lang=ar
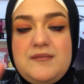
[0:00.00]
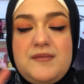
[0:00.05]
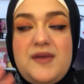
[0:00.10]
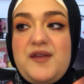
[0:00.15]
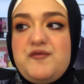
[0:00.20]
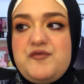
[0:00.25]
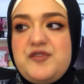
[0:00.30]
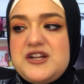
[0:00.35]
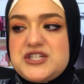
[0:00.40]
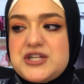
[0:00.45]
ما
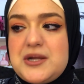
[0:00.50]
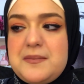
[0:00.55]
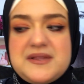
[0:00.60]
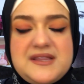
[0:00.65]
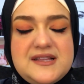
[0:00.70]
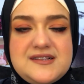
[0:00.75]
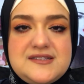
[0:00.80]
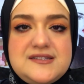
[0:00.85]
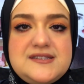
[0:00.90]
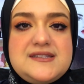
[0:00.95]
ينفعش
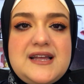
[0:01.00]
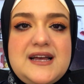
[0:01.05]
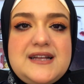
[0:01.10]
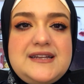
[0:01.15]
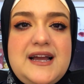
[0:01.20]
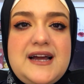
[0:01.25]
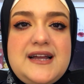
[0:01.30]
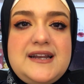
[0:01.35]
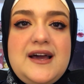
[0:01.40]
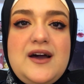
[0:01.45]
ابدا
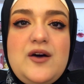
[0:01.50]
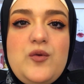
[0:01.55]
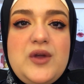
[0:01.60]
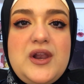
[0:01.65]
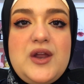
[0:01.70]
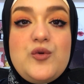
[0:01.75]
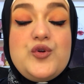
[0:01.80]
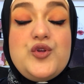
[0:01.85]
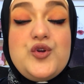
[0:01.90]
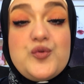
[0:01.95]
تستغني عنها
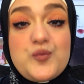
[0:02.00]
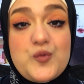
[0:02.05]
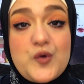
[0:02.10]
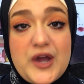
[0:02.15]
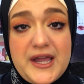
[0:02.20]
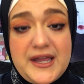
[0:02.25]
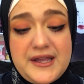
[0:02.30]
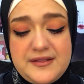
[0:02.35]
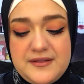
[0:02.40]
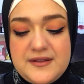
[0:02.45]
ولو يوم
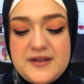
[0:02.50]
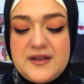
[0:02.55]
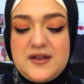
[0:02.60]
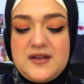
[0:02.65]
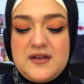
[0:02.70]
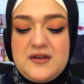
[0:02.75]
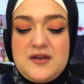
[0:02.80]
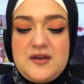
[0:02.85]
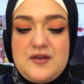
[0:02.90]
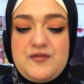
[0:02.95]
واحد
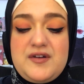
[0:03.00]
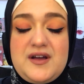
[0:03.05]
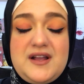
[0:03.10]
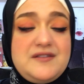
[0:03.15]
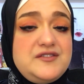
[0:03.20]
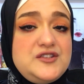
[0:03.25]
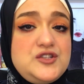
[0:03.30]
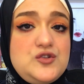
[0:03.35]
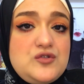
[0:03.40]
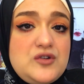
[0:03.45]
آه
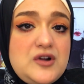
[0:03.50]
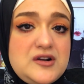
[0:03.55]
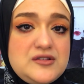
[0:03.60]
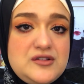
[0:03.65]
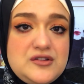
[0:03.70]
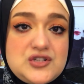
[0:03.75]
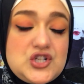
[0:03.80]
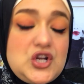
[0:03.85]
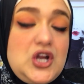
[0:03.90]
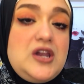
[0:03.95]
فالفيديو
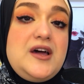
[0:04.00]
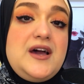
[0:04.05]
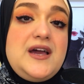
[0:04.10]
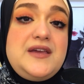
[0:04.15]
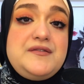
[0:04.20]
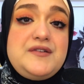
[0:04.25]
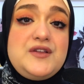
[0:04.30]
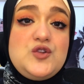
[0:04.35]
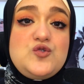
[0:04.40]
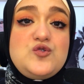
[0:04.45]
النهارده ان شاء الله
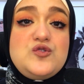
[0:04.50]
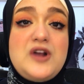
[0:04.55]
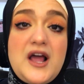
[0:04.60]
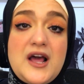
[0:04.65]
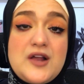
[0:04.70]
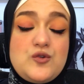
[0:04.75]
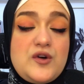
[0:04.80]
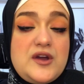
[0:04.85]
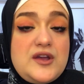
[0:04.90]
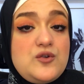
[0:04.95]
هيفيدكم
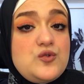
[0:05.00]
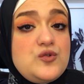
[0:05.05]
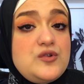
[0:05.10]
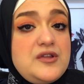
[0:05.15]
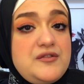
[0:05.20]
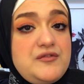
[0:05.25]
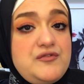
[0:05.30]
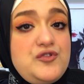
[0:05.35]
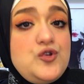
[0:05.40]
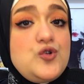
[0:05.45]
لانه هيكون
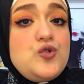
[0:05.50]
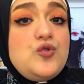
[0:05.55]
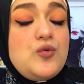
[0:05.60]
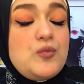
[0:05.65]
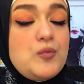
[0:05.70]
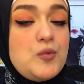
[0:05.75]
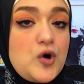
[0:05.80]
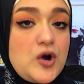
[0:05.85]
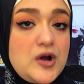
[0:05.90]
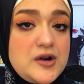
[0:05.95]
ريفيو
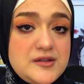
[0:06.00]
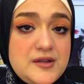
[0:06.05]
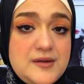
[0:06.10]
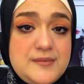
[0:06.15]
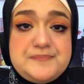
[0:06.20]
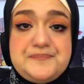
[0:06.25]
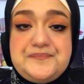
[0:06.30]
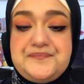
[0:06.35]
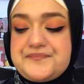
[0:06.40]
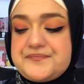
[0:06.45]
ومقارنه
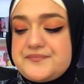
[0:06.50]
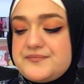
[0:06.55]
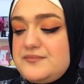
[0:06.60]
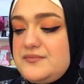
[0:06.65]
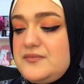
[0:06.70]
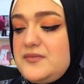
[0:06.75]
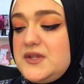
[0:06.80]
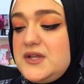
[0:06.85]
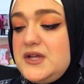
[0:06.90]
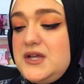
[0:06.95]

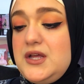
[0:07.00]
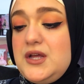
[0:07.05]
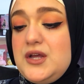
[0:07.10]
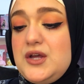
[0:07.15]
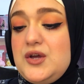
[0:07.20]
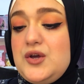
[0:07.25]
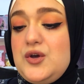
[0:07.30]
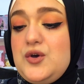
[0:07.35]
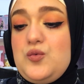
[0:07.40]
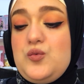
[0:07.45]

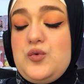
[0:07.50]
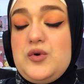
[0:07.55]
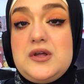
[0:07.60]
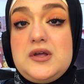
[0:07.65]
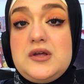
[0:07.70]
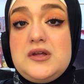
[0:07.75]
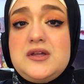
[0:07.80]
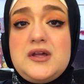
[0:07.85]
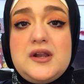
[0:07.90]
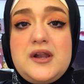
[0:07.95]

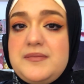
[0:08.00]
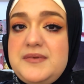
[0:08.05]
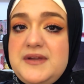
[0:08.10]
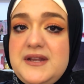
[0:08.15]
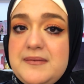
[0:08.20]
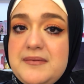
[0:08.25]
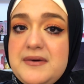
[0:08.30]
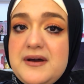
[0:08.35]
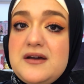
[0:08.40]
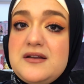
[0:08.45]
ويلا
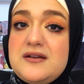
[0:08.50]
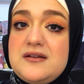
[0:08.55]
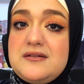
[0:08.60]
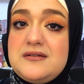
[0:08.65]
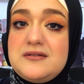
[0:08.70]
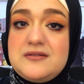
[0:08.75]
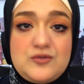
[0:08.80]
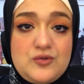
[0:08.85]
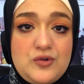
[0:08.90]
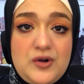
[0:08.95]
بينا بقى
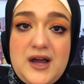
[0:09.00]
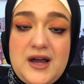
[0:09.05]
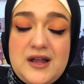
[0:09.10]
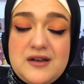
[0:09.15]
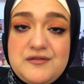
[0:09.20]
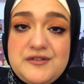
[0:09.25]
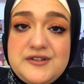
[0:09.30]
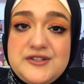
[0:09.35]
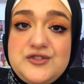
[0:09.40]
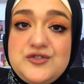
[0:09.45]
نروح
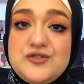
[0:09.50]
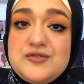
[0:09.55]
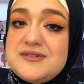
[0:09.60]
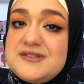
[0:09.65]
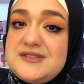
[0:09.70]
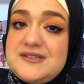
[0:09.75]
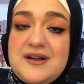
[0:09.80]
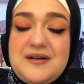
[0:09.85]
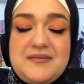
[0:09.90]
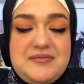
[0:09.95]
على الفيديو
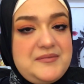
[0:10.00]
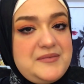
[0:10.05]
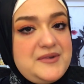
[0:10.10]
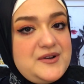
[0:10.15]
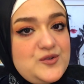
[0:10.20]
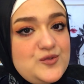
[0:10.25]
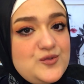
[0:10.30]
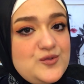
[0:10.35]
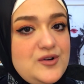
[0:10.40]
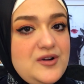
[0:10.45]
بس قبل ما
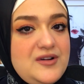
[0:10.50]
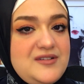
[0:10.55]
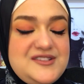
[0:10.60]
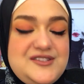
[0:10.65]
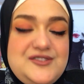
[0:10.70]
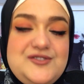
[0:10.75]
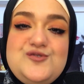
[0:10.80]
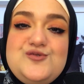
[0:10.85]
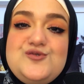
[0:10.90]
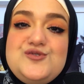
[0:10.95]
نروح
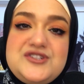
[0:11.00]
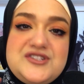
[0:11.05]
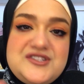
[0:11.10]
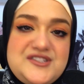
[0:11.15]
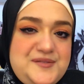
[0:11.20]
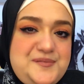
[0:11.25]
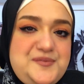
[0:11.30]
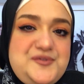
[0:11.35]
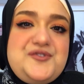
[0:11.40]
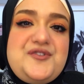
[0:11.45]
متنسوش
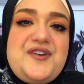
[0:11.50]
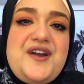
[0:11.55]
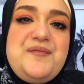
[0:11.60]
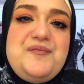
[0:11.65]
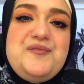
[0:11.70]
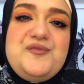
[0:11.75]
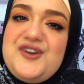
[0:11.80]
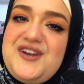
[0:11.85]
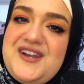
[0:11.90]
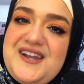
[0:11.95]

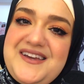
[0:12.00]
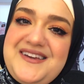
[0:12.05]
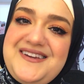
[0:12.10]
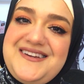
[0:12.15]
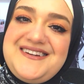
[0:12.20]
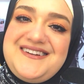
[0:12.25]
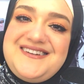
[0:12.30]
السبسكرايب واللايك